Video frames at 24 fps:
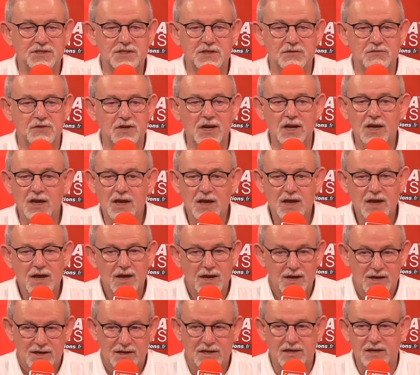civil
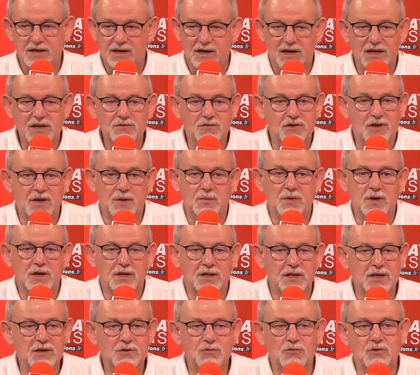qui arrivaient à
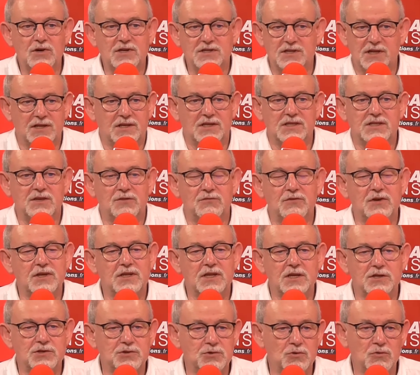Bernay au hasard des
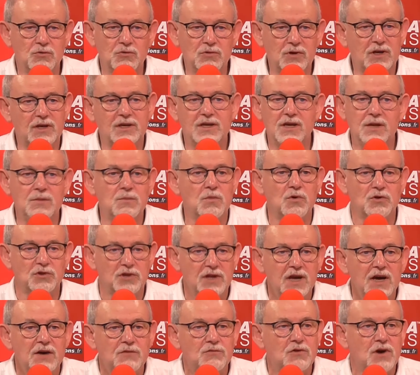affectations et qui
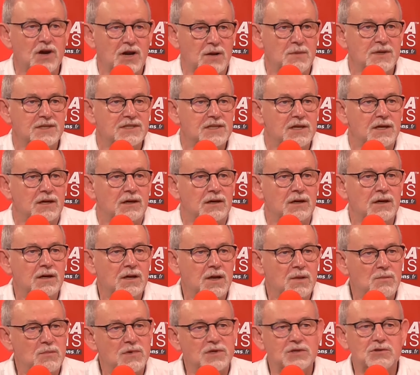demandaient à voir l'abbatiale
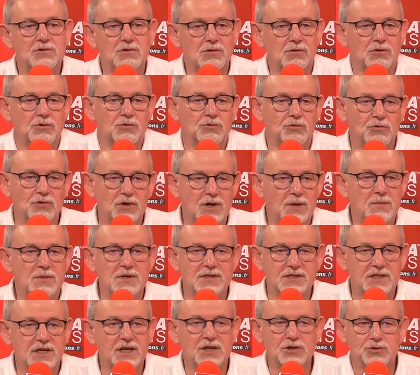parce que le renom de
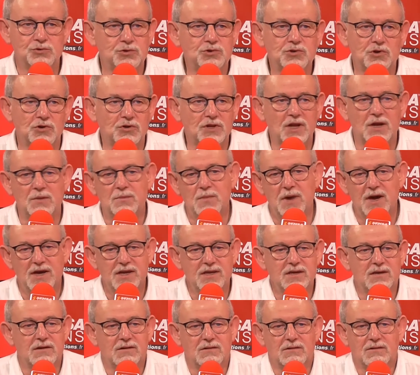l'abbatiale jusqu'en
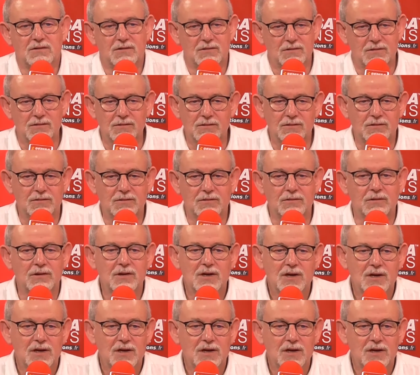Allemagne euh,